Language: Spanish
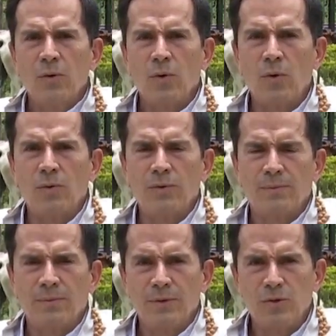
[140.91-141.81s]
con
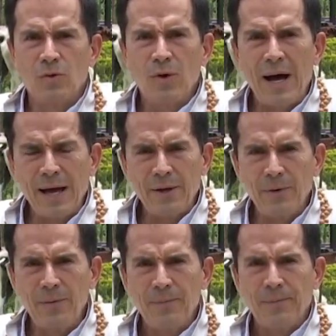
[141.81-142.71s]
John
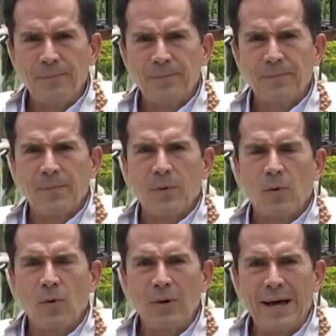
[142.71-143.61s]
Jairo
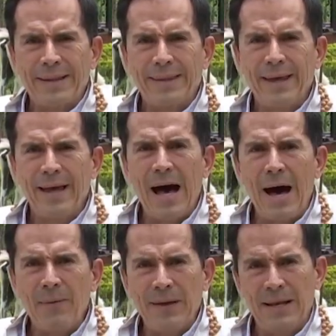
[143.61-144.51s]
Olarte
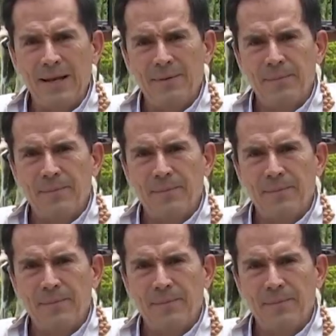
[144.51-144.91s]
Ávila